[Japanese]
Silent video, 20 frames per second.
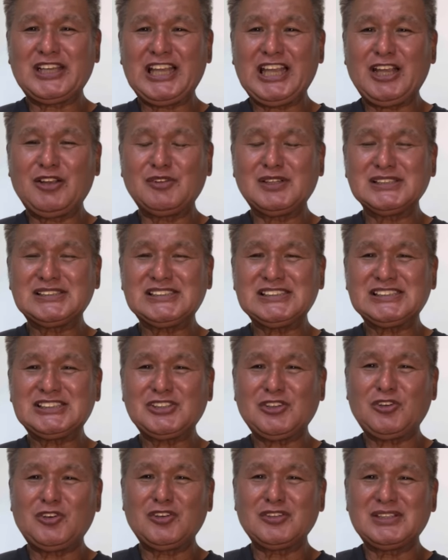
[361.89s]
平和思
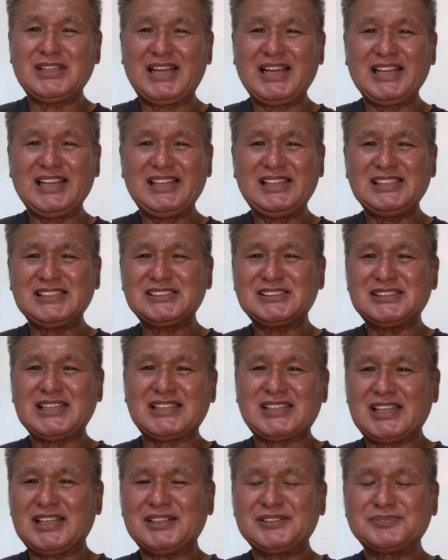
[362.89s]
想をなぎり捨て
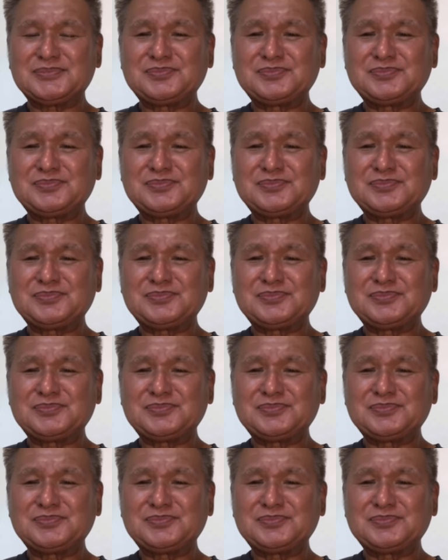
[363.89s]
て、